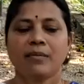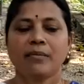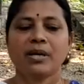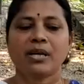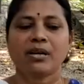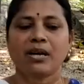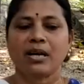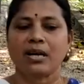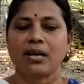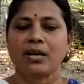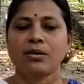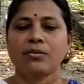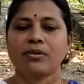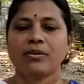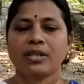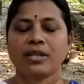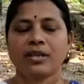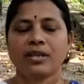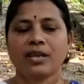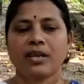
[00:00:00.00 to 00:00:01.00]
మీకు ఎట్లా
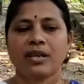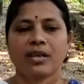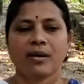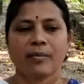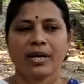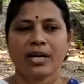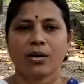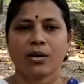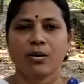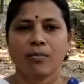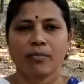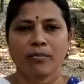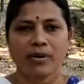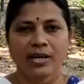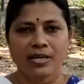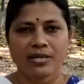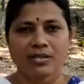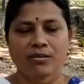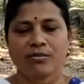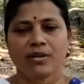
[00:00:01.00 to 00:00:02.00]
ఉంది ఏమైనా
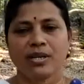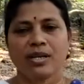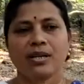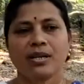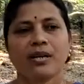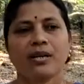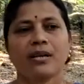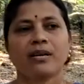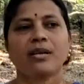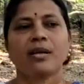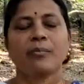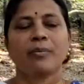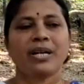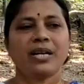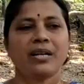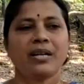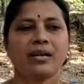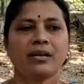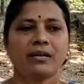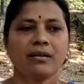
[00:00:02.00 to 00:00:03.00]
కంప్లైంట్స్ ఉన్నాయా
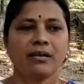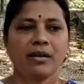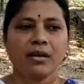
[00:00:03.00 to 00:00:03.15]
ఏమైనా